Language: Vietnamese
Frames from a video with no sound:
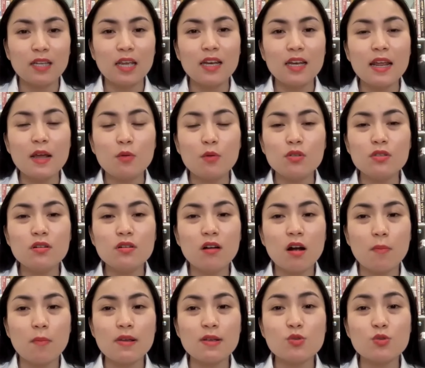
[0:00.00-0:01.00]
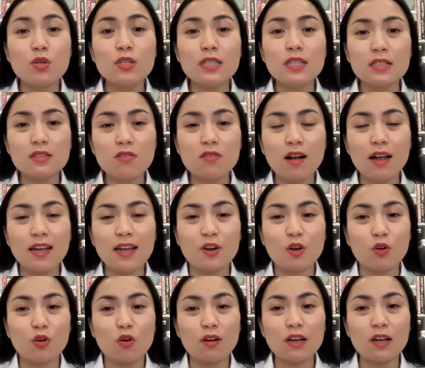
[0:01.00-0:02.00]
thế nếu như trường hợp bị suy dinh dưỡng ấy
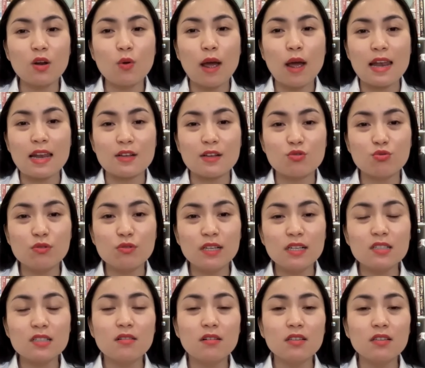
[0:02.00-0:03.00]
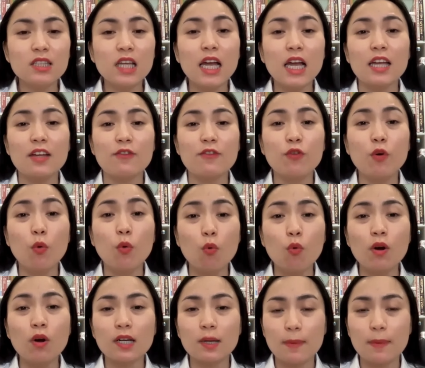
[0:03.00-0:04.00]
nó có cái loại là suy dinh dưỡng thể
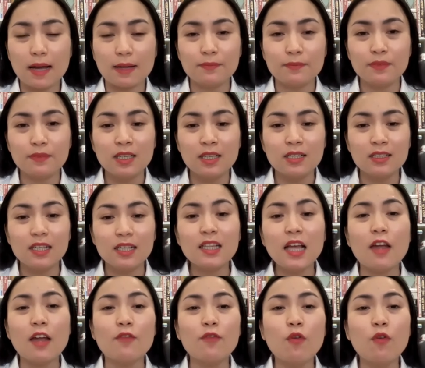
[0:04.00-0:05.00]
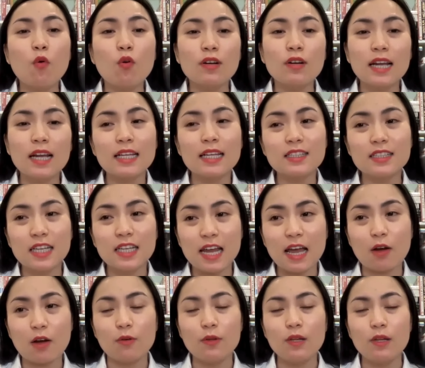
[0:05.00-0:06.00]
phù á các bạn thế thể phù nghĩa là như thế
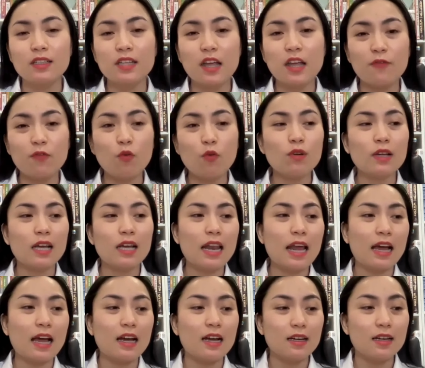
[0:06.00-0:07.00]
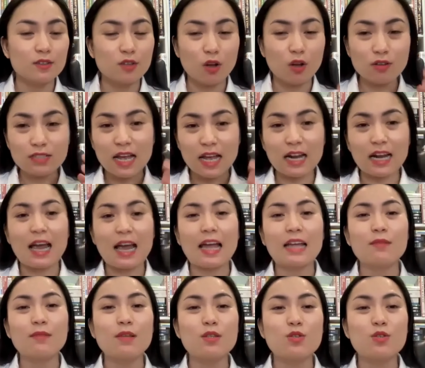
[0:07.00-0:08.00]
nào thể phù nghĩa là rõ ràng là
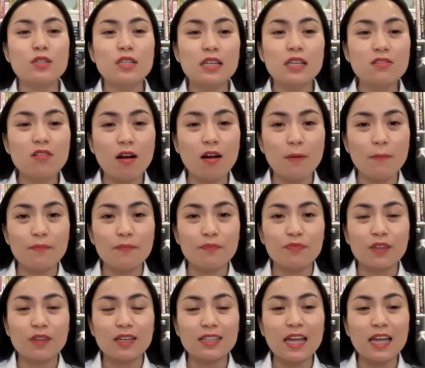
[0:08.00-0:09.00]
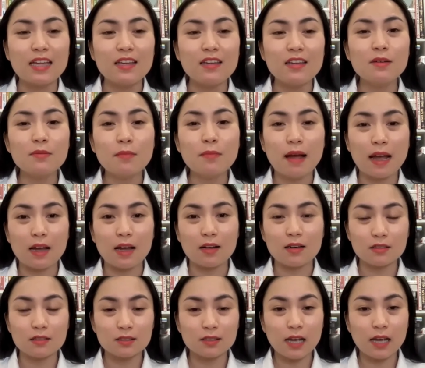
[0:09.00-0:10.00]
anh bị suy dinh dưỡng thế nhưng mà
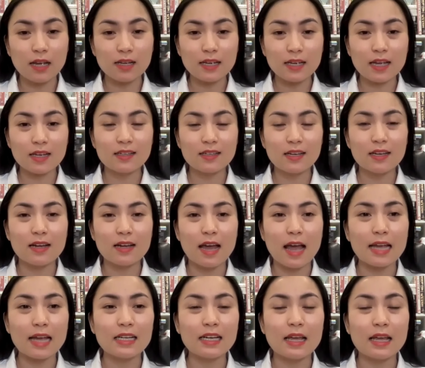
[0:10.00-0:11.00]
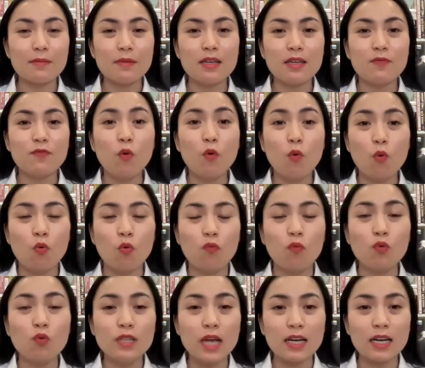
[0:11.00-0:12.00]
cái cái cái anh lại bị phù
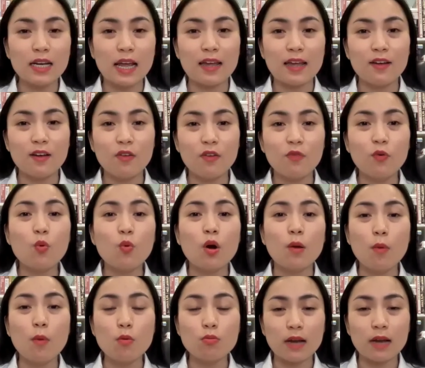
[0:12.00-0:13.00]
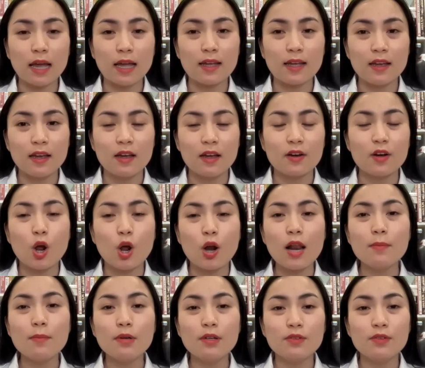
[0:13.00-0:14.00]
phù chân này phù ở bụng này đó
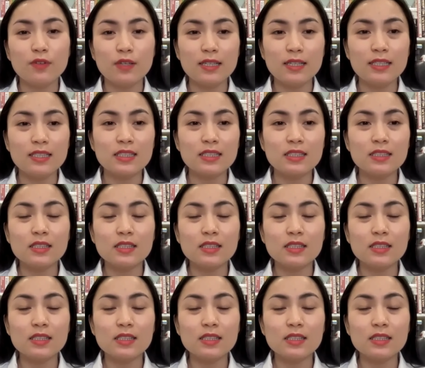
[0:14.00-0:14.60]
là bởi vì